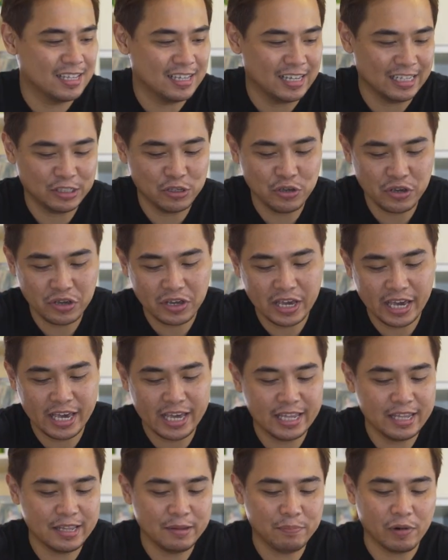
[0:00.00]
As you
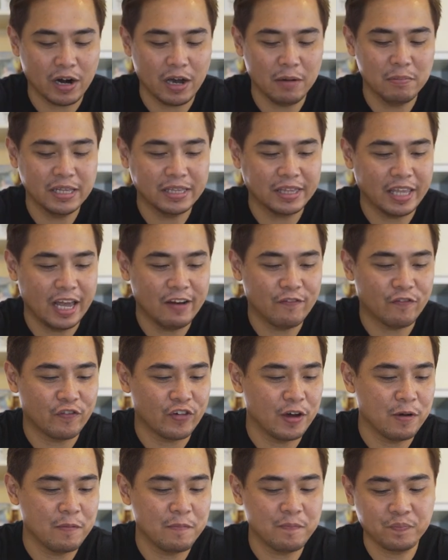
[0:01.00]
can probably tell
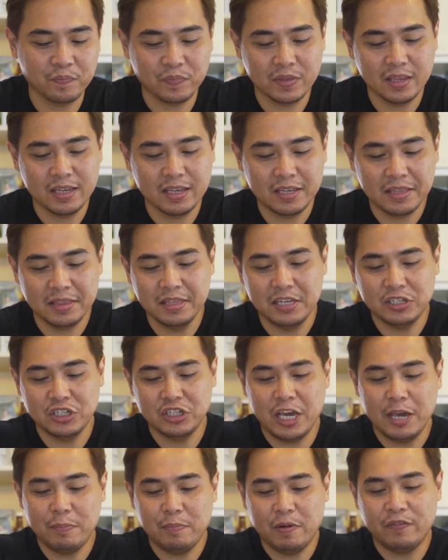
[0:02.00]
from the
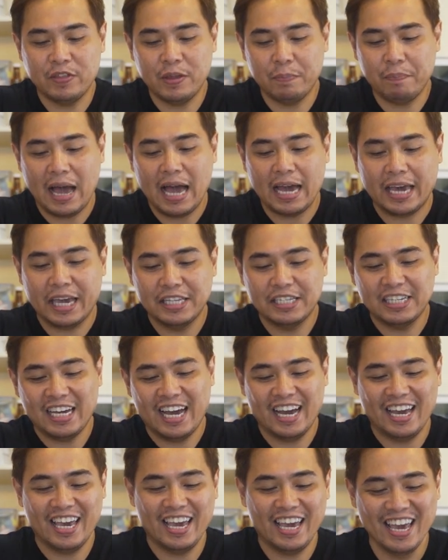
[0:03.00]
shape of the package
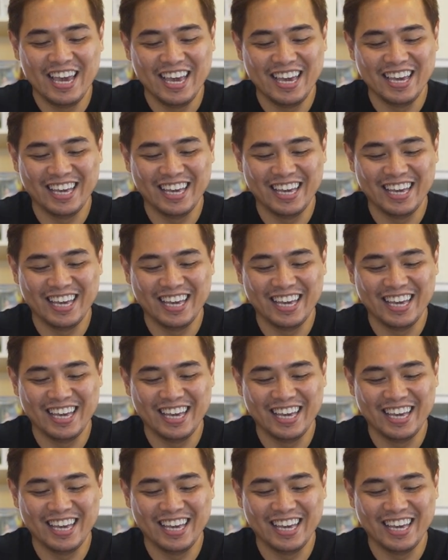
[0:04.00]
ay